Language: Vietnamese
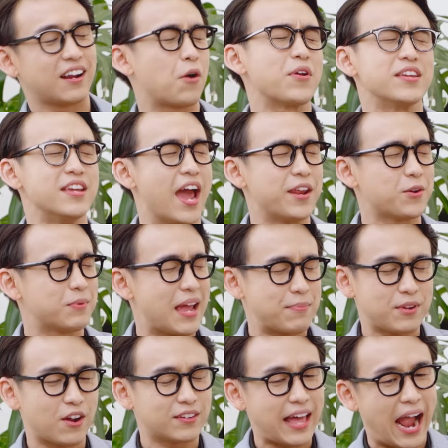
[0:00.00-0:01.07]
Câu này dễ, chung là
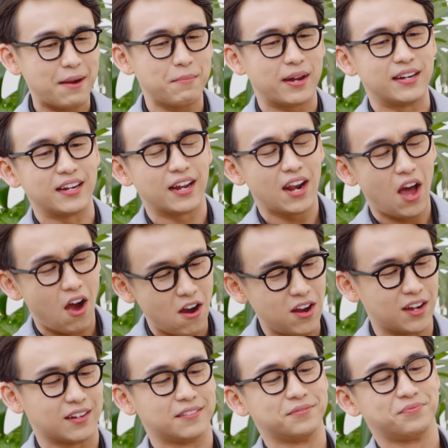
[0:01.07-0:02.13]
em cho anh thắng mình đừng có
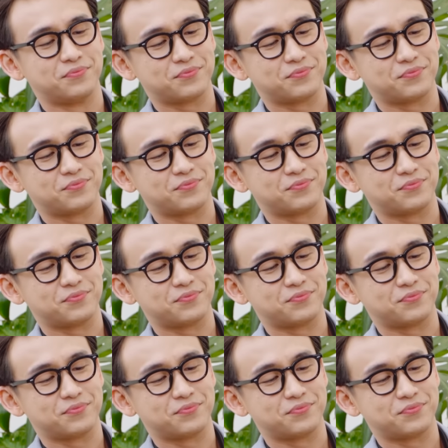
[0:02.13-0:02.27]
lo.